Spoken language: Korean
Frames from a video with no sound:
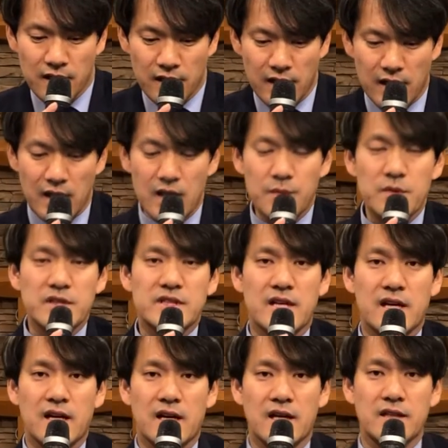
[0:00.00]
하나님을
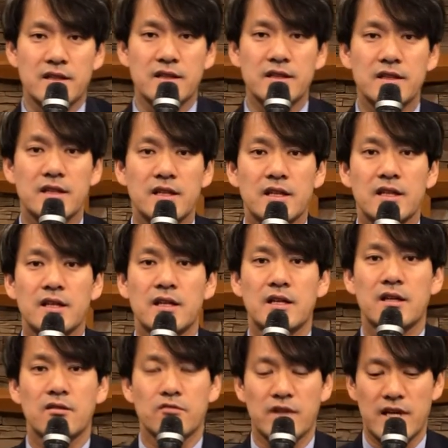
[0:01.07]
사랑하는
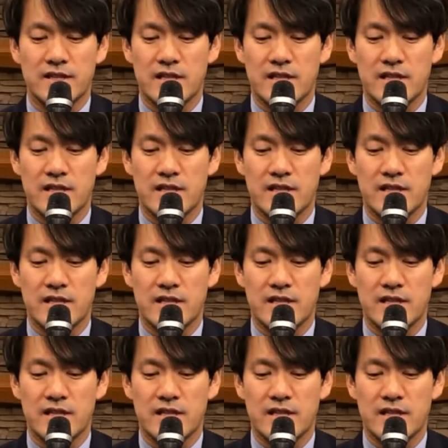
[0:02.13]
우리의